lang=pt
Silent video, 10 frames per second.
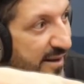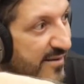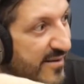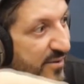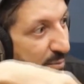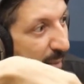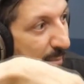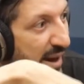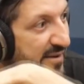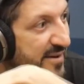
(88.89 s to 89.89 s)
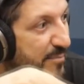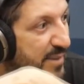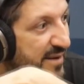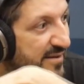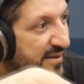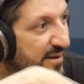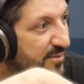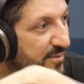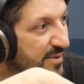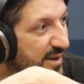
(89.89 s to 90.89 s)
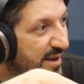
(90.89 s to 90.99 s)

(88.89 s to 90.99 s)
existe uma baixa pressão